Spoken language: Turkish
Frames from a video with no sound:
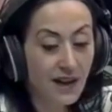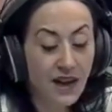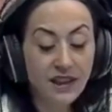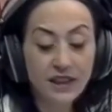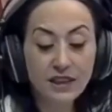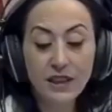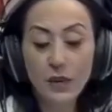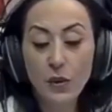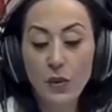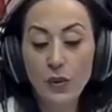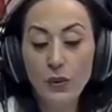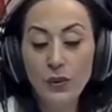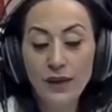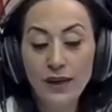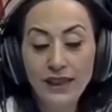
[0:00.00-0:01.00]
Karşıdan
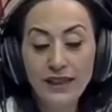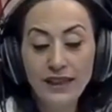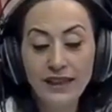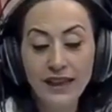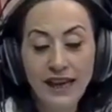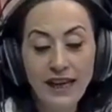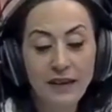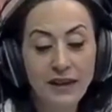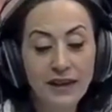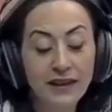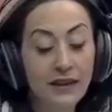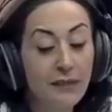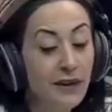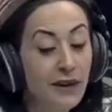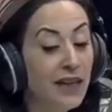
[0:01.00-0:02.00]
öyle iki
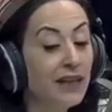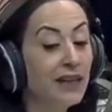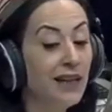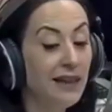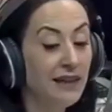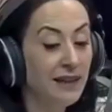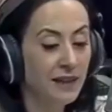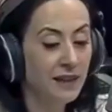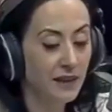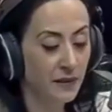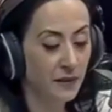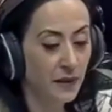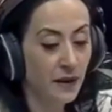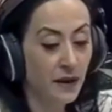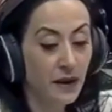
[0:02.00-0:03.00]
heybetli melek geldi ki
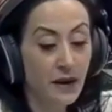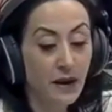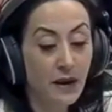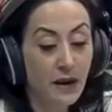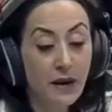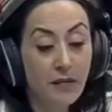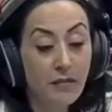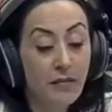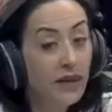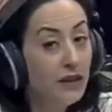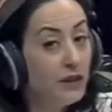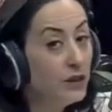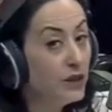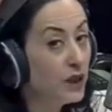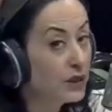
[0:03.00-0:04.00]

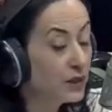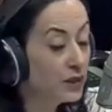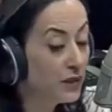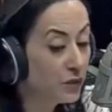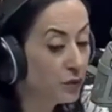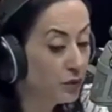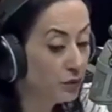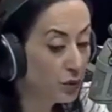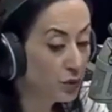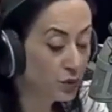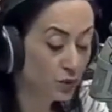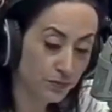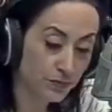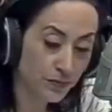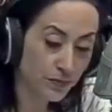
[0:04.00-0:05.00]
ben şaşkına
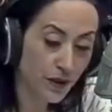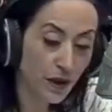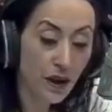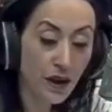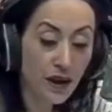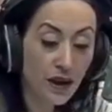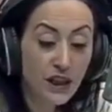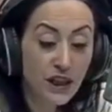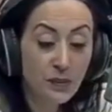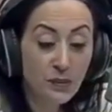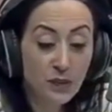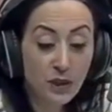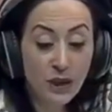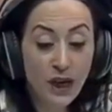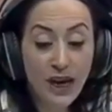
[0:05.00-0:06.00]
dönmüştüm.
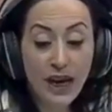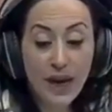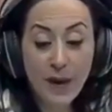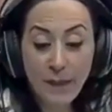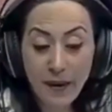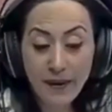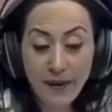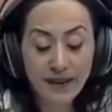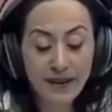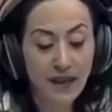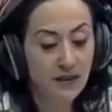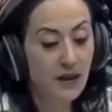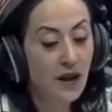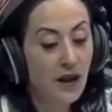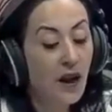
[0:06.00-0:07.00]
Hiçbir şey
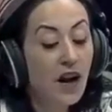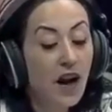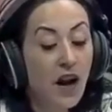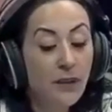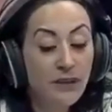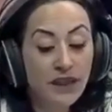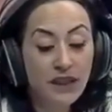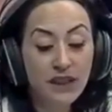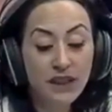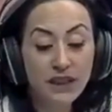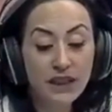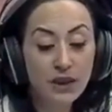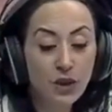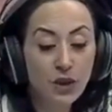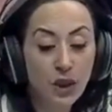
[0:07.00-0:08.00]
yapamadan kabrin
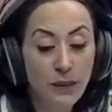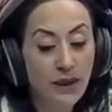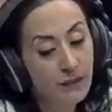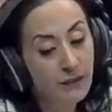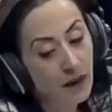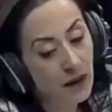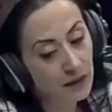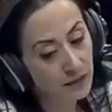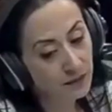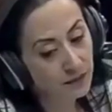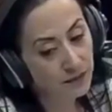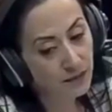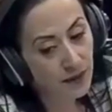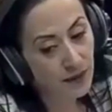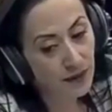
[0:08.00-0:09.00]
içine çömelip kaldım.
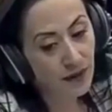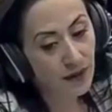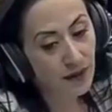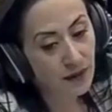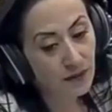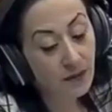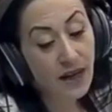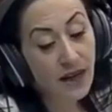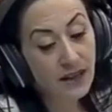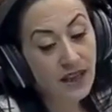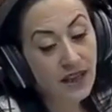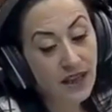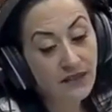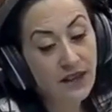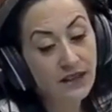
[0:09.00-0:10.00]
Ben
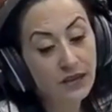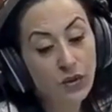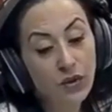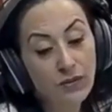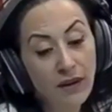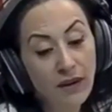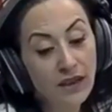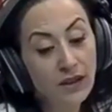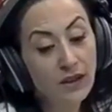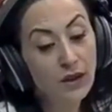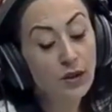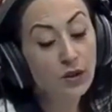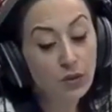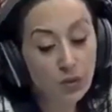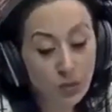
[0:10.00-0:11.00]
kefen soymak
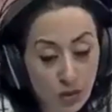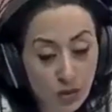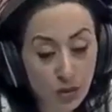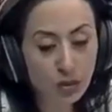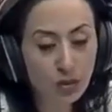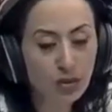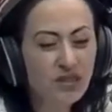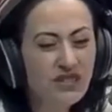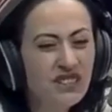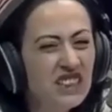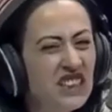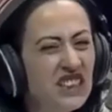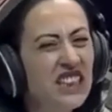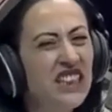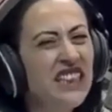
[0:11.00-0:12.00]
şurada dursun
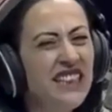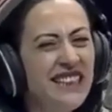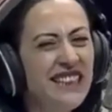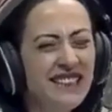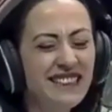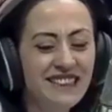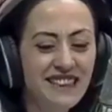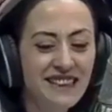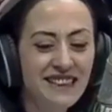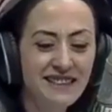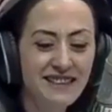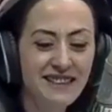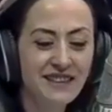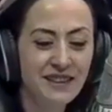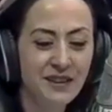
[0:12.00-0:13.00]
tir tir
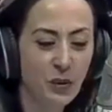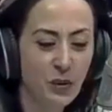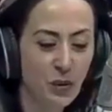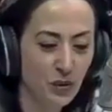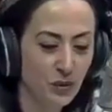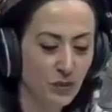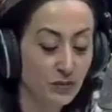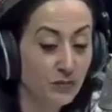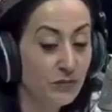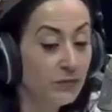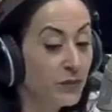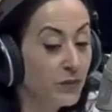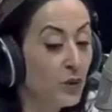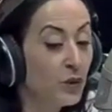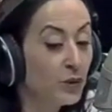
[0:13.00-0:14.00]
titriyordum
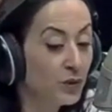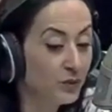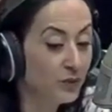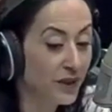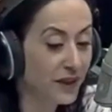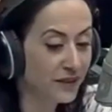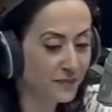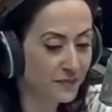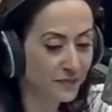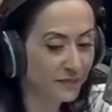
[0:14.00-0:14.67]
korkumdan.